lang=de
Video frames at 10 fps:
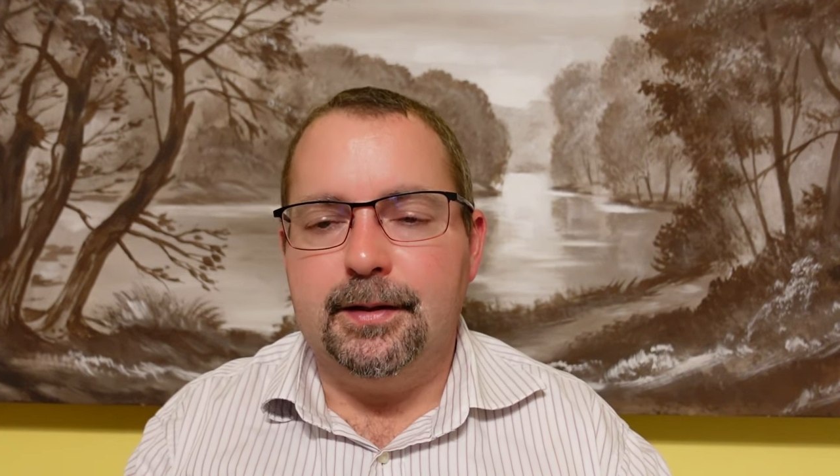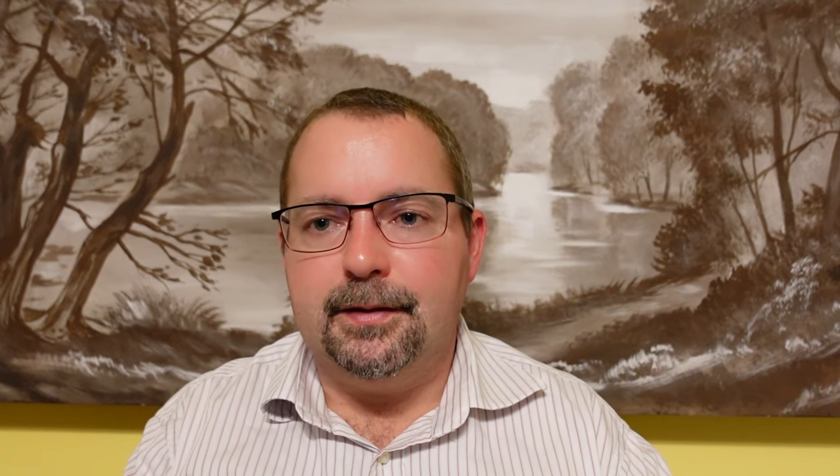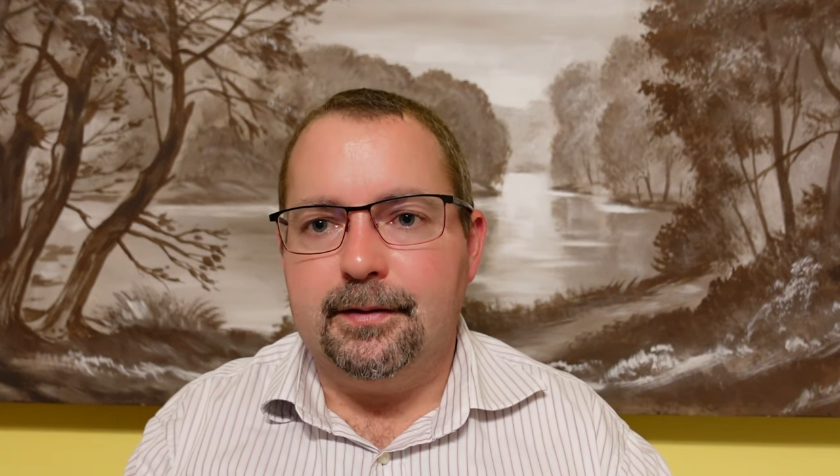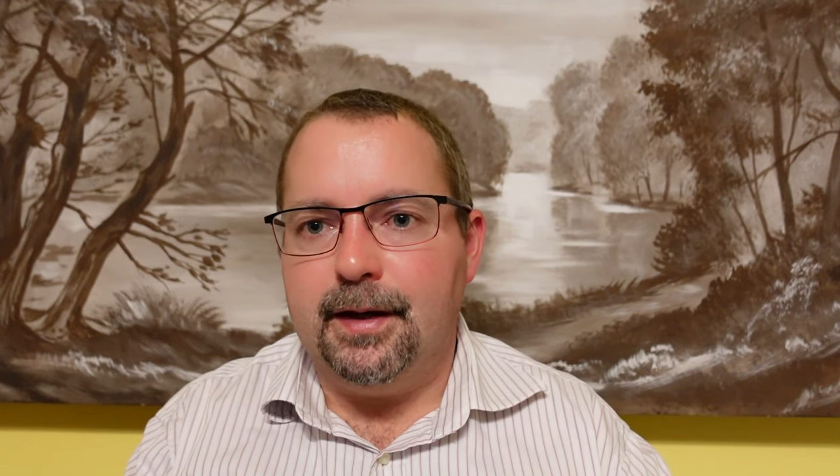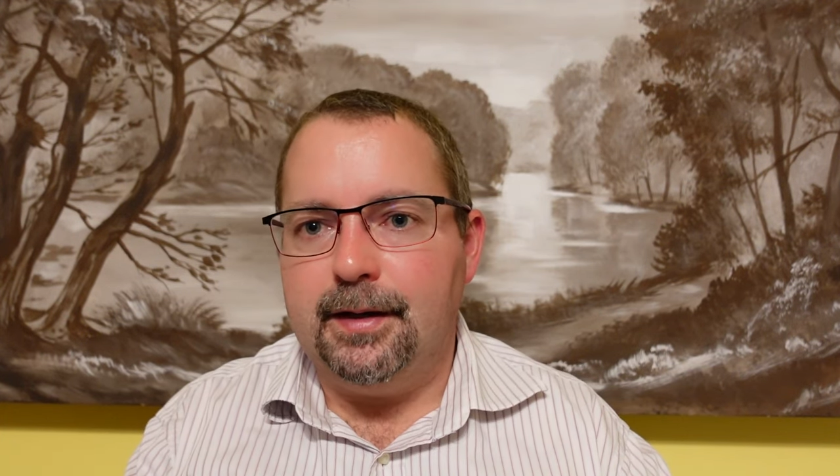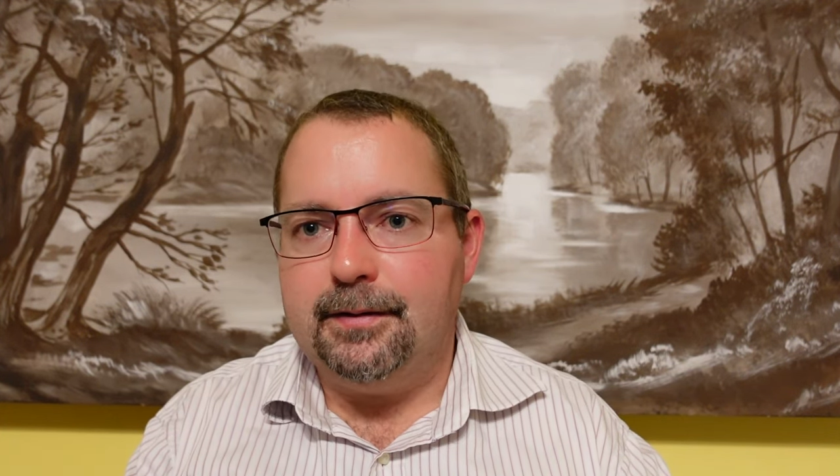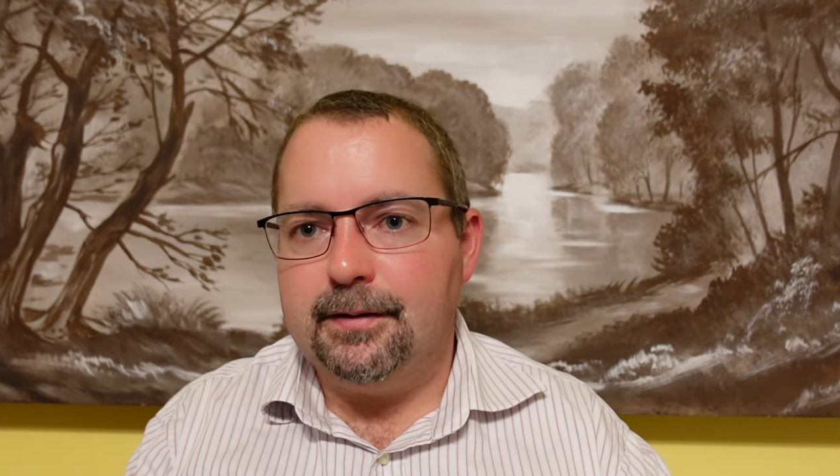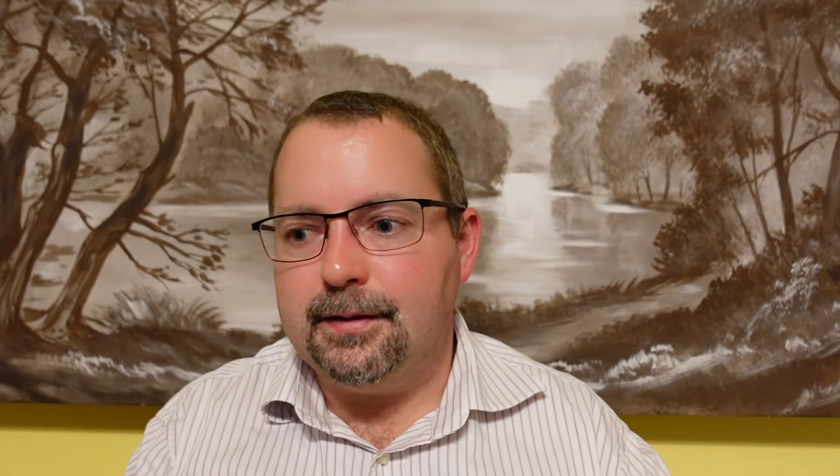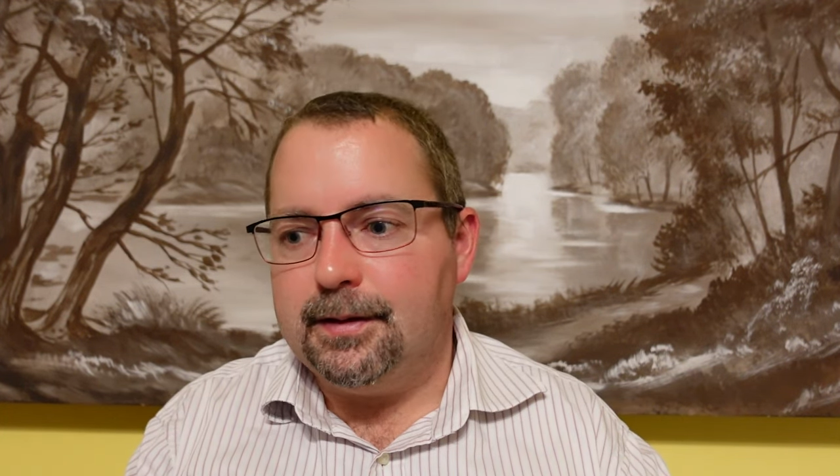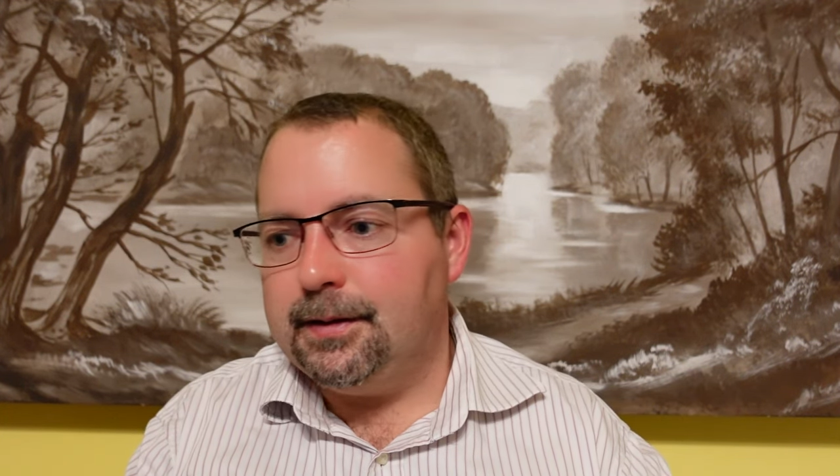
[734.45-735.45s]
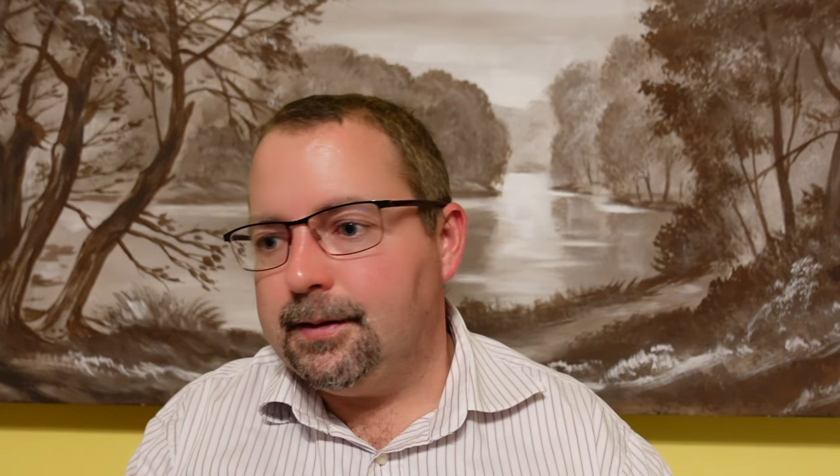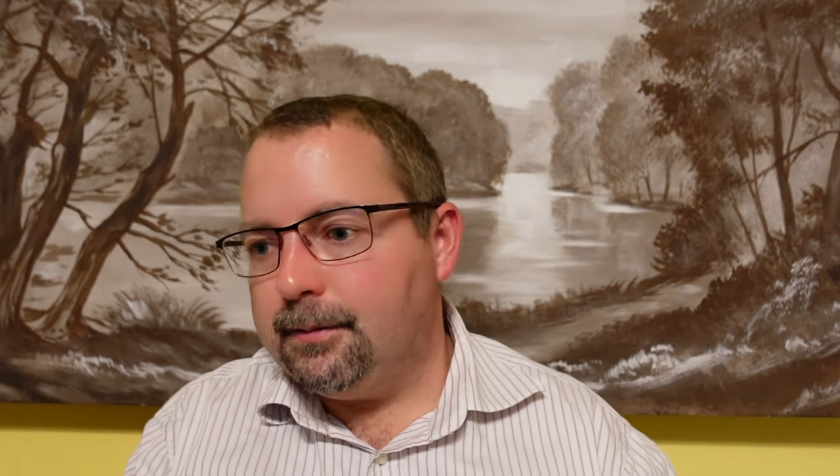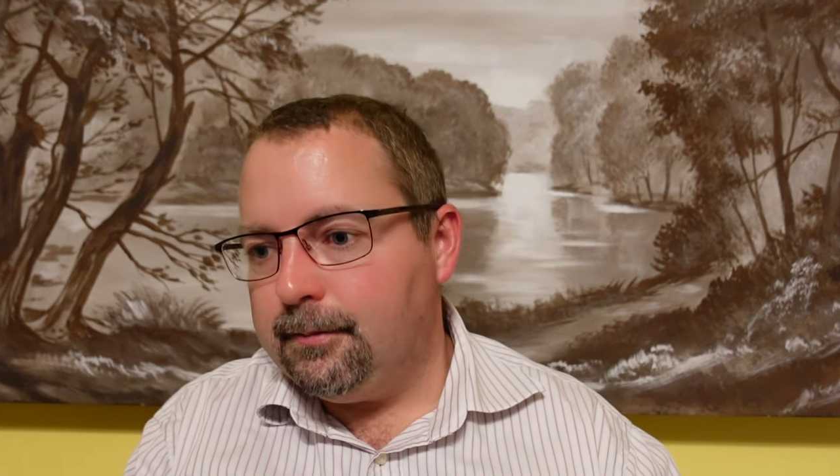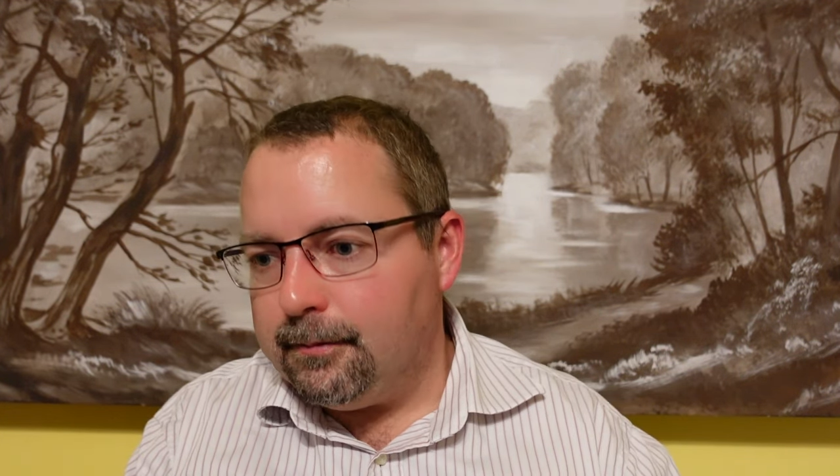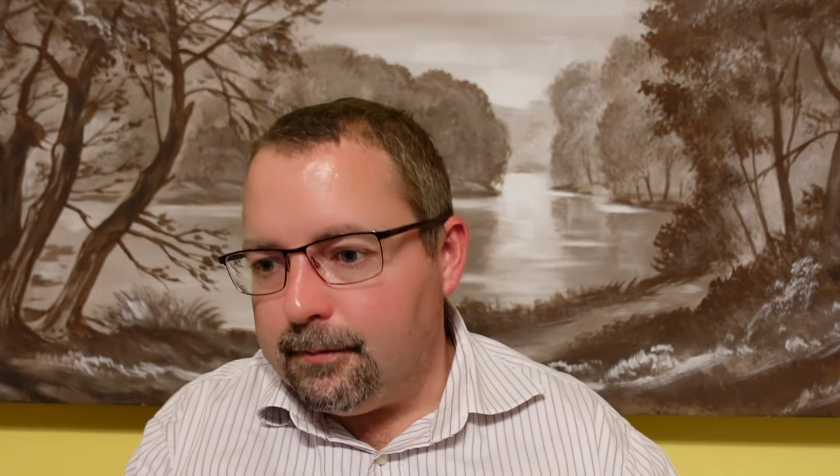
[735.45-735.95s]
das heißt,
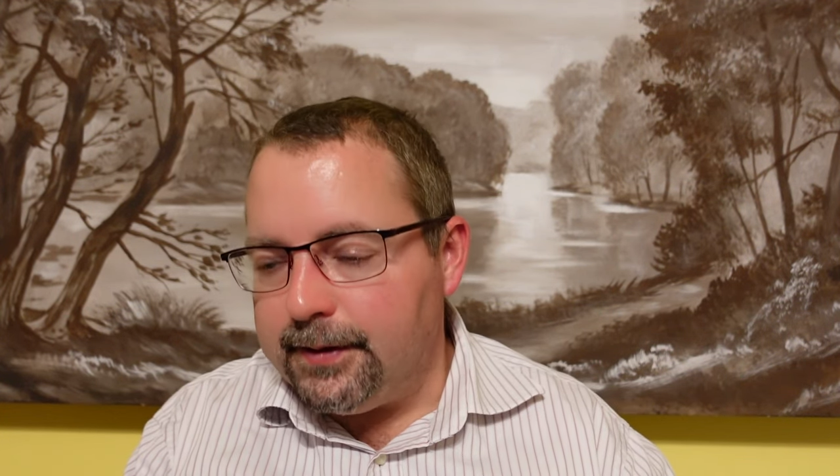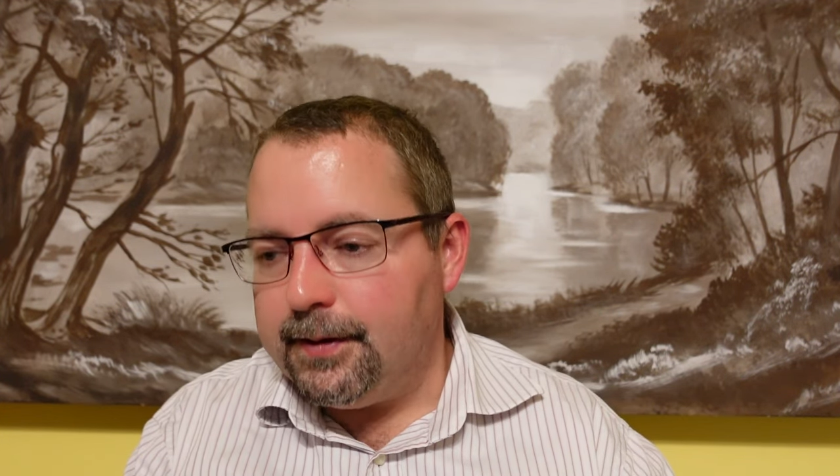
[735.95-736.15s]
äh,